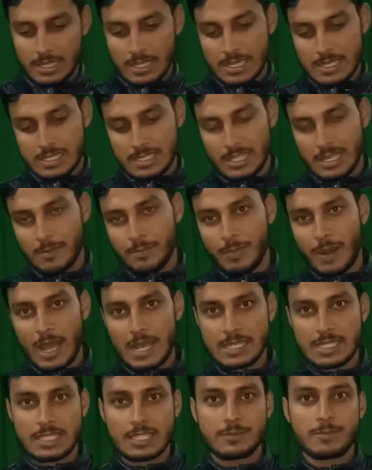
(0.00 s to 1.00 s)
कि यह सिरप
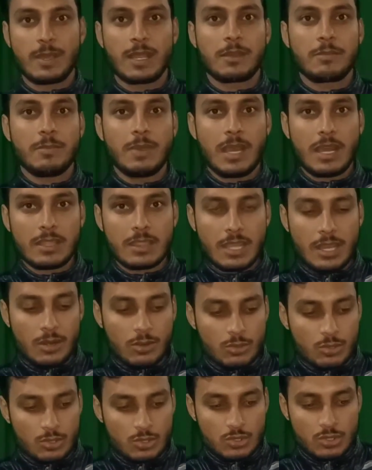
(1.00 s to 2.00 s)
प्लास्टिक पैक में आता है
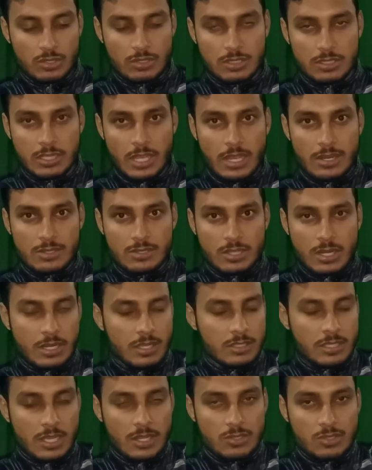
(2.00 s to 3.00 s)
और दो सौ चार
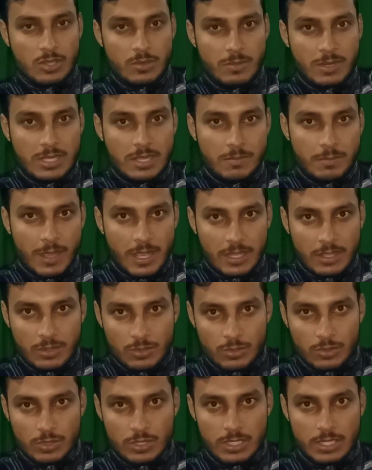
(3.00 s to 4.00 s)
साढ़े चार सौ एम की
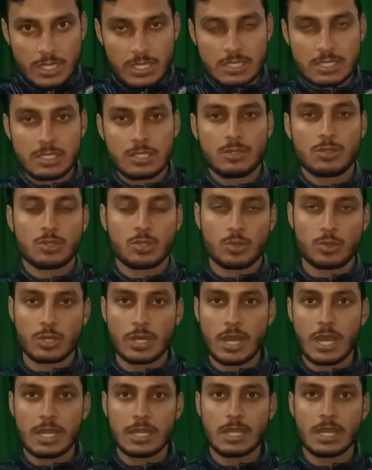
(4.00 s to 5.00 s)
पैकिंग होती है इससे जो
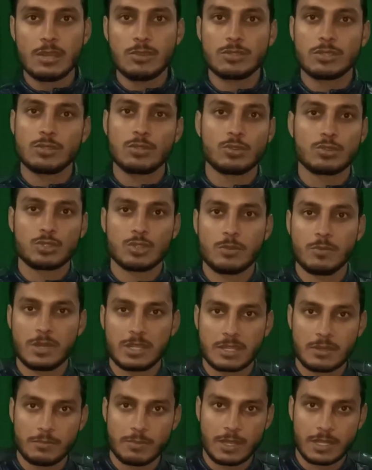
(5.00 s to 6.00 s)
छोटा आता है उसकी दो सौ एम
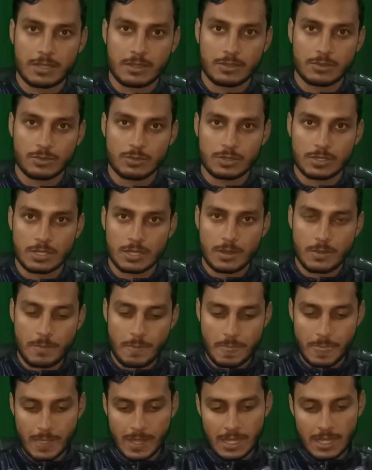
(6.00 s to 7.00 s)
की पैकिंग होती है
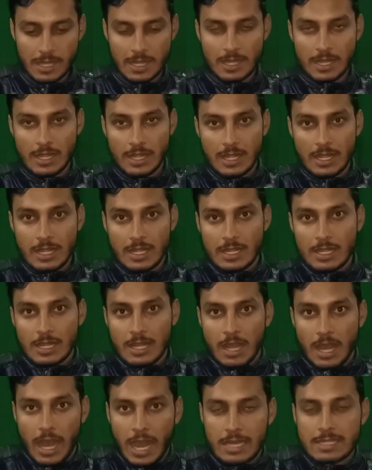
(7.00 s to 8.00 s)

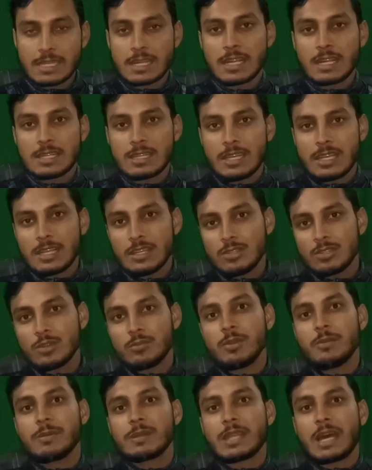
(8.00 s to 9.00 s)
आशा करते हैं कि
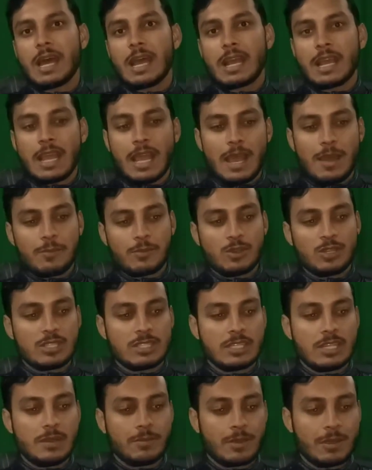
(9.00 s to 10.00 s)
जो भी बताया गया है आपको
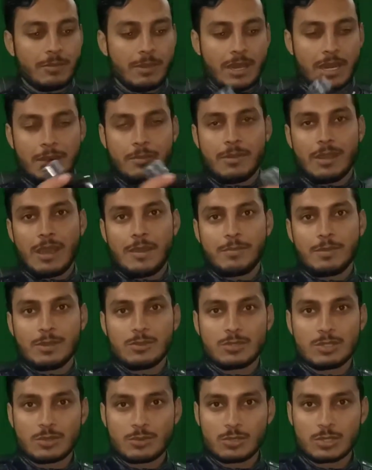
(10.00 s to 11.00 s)
इस सिरप के बारे में आपने
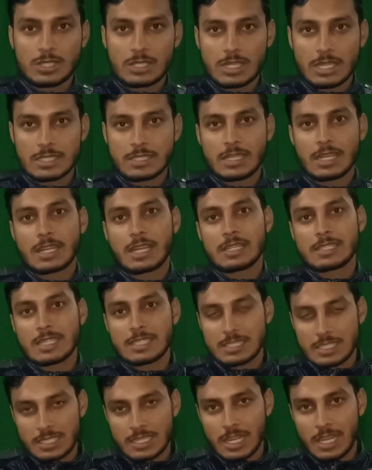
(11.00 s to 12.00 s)
उससे कुछ अच्छा
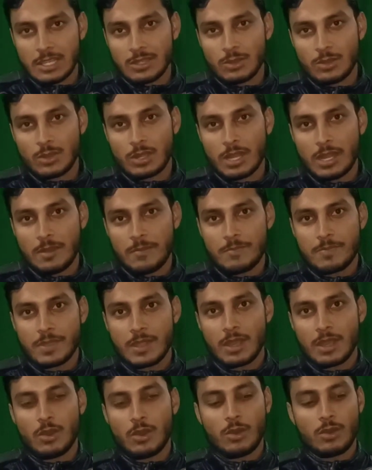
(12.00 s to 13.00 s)
खासा सीखा ही होगा
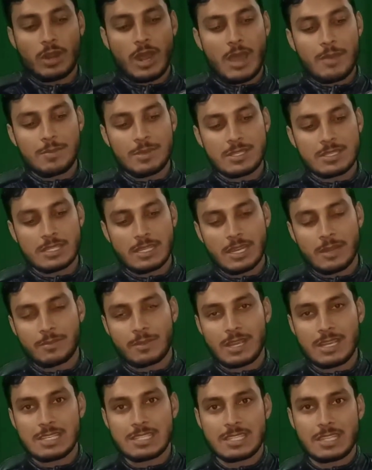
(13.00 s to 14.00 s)
और आप इस सिरप
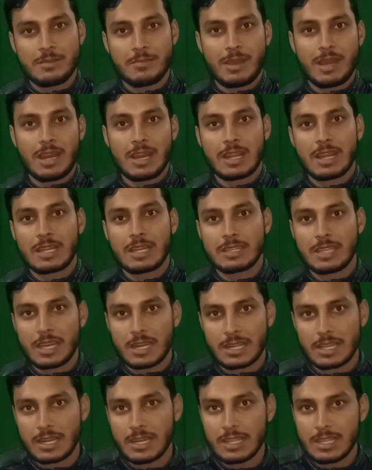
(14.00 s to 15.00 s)
का इस्तेमाल
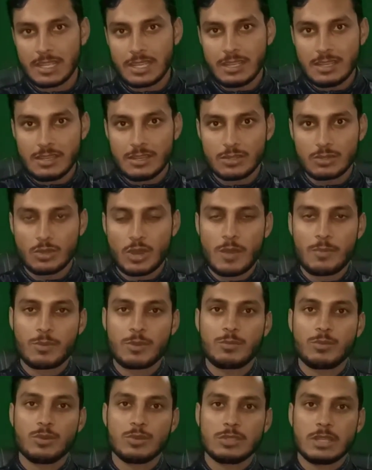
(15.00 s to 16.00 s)
लगातार करेंगे तो
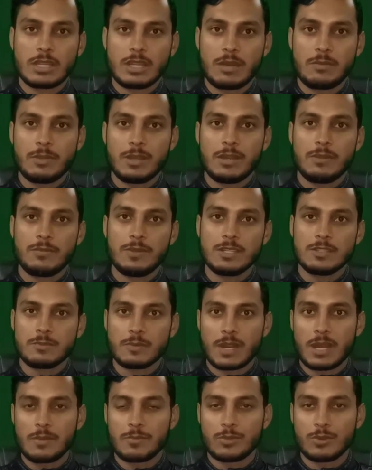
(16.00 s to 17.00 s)
आपको बहुत ज़्यादा बेनिफिट्स
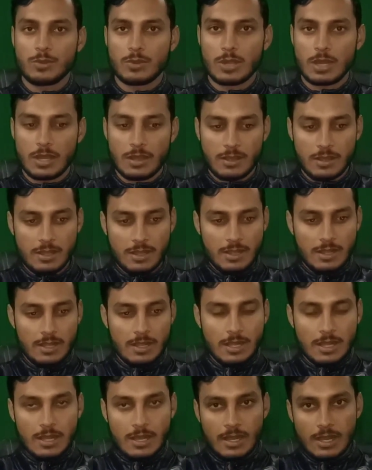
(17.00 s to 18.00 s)
प्राप्त होगा
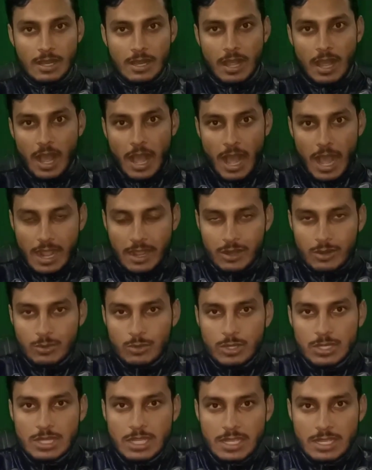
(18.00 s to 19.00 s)
अगर
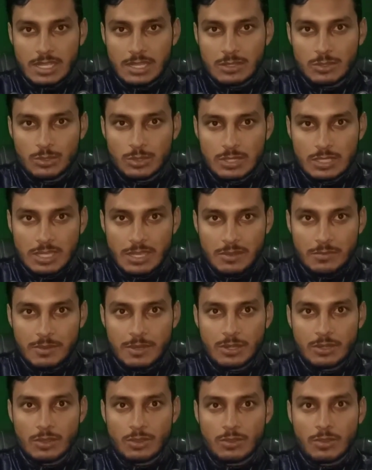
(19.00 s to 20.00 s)
कोई दिक्कत होती है
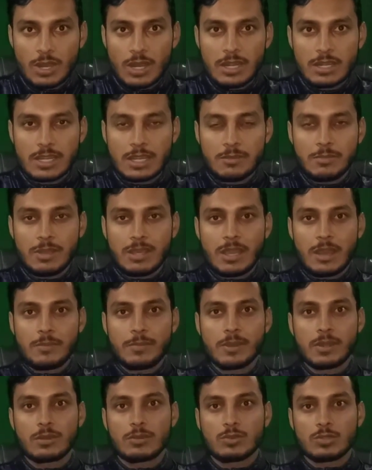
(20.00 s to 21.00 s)
वीडियो क्वालिटी में या
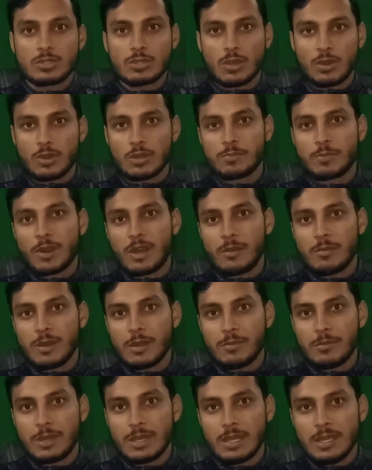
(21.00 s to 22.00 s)
फिर कुछ और
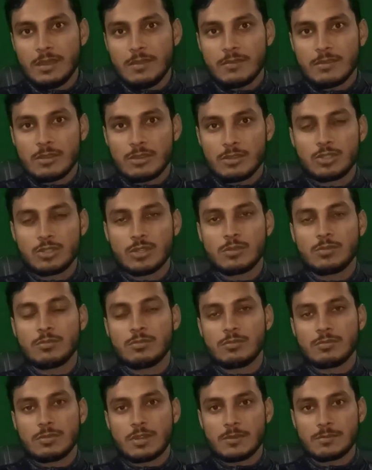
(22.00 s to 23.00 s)
प्रॉब्लम है जो
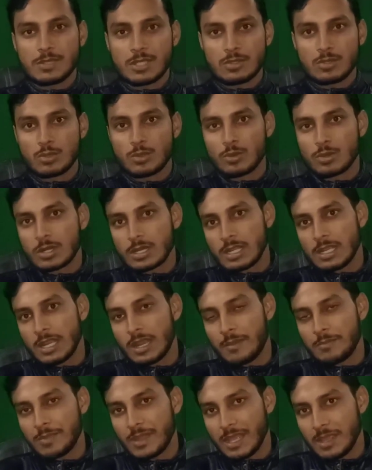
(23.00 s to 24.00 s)
हमसे छूट रही
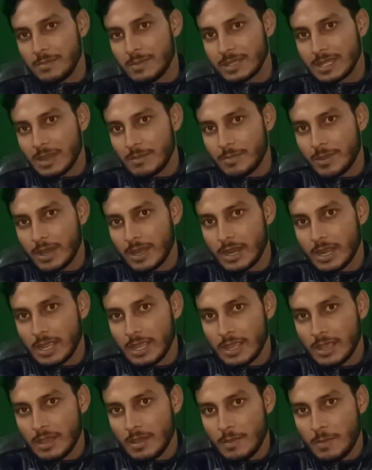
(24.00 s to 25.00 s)
है हम नहीं बता पा
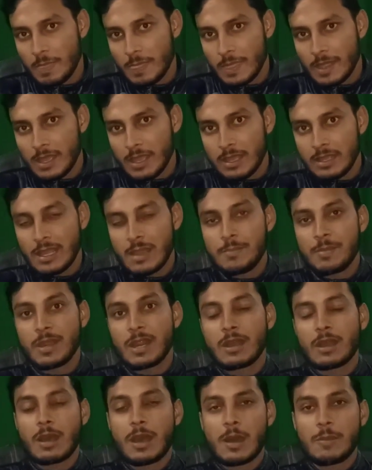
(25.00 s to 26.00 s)
रहे हैं या
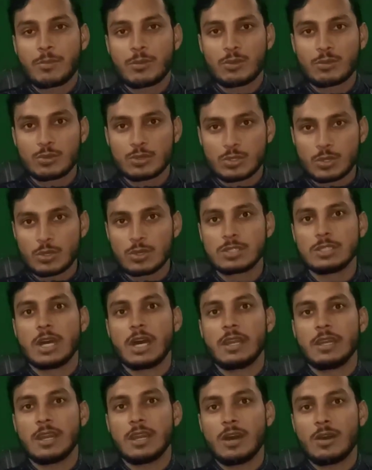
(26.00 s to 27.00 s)
फिर आपको कुछ और
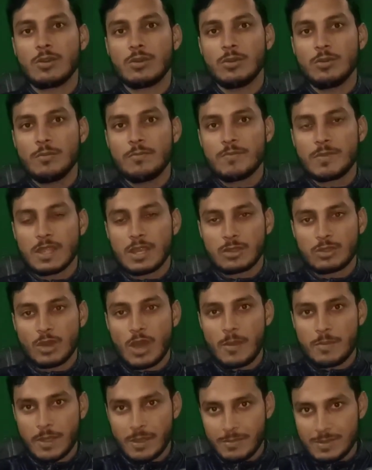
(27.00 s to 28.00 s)
जानना हो तो
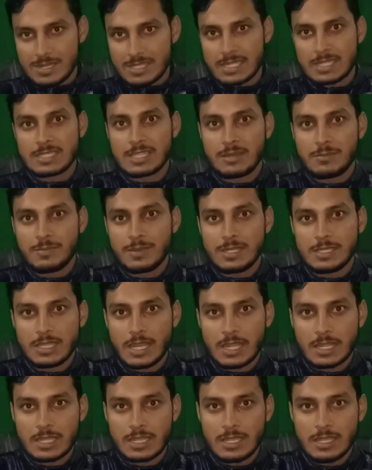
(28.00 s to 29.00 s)
आप कमेंट सेक्शन पे
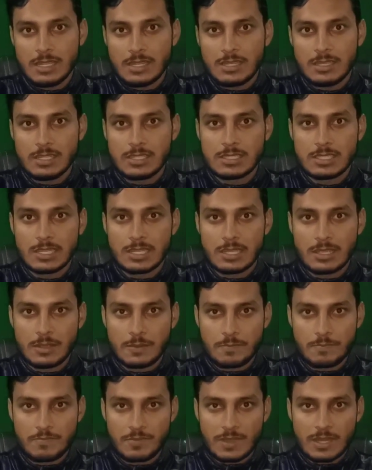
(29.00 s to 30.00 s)
जाके नीचे
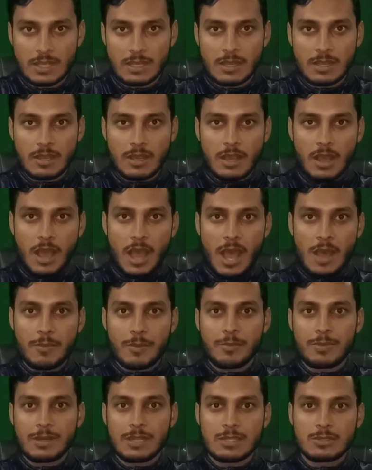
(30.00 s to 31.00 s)
आप
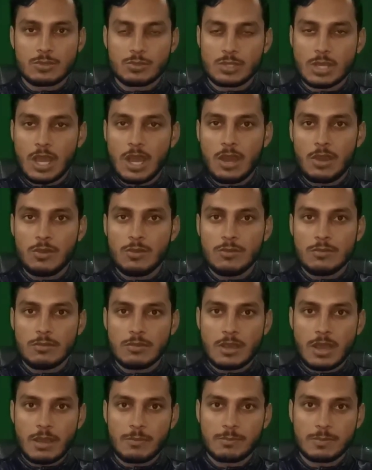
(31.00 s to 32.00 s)
अपने सुझाव
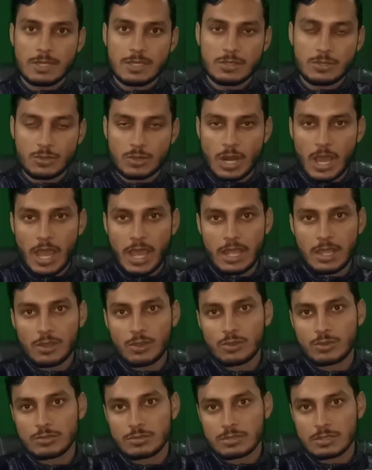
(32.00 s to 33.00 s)
अपनी जो राय है
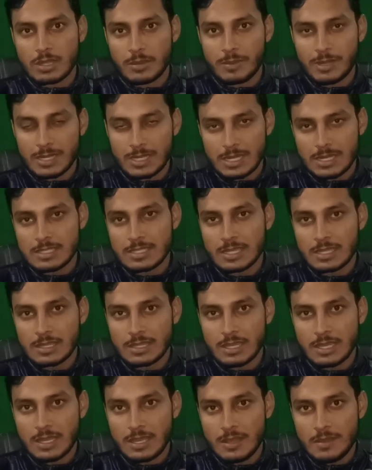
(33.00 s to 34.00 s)
वो कमेंट कर
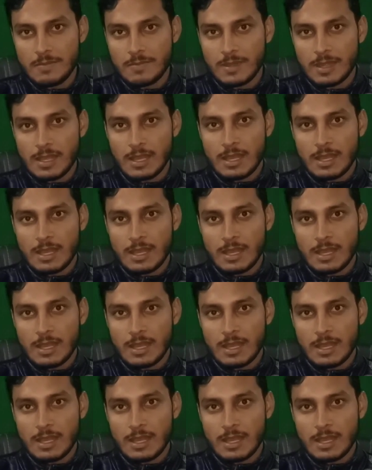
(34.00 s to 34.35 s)
सकते हैं